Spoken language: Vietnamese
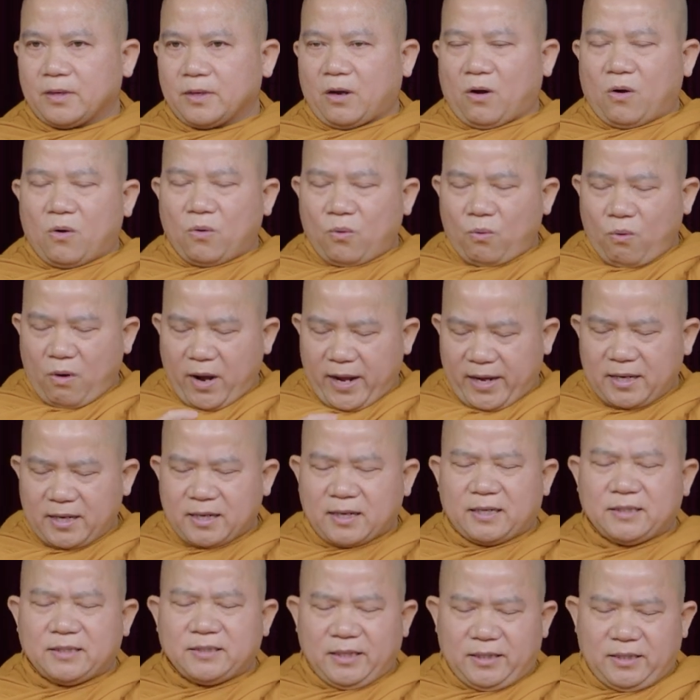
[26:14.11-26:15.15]
còn quán
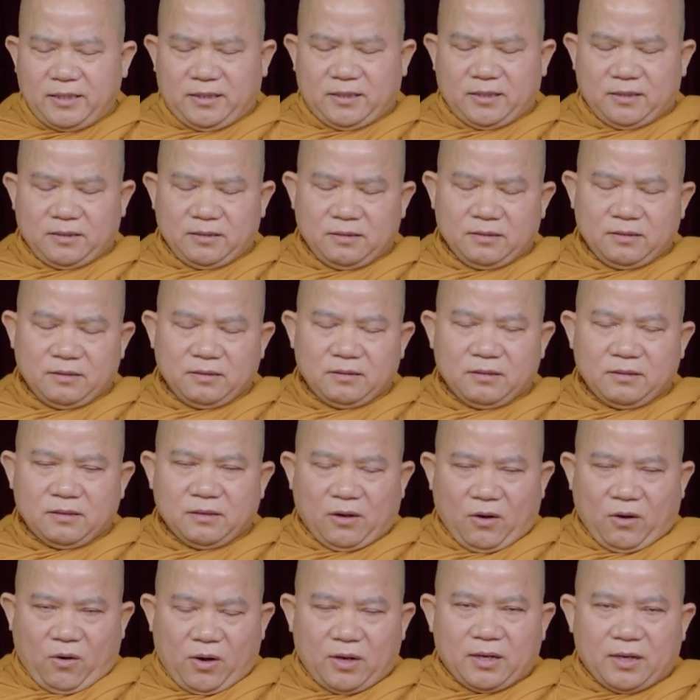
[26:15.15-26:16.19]
cái gì
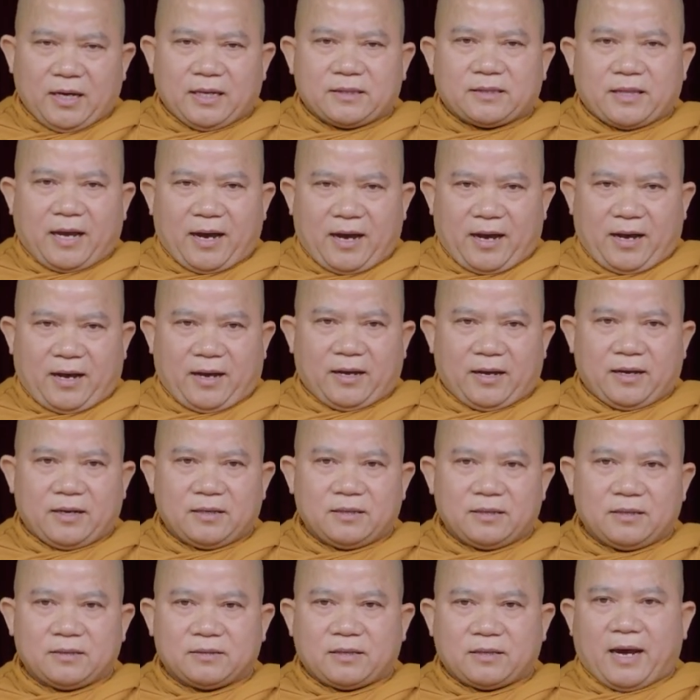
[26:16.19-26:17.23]
gọi là tà
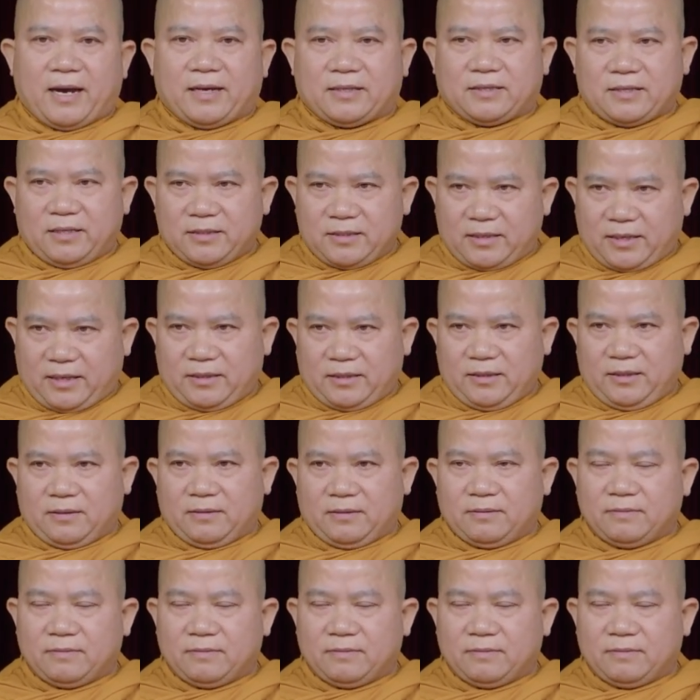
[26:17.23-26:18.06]
tà chân chánh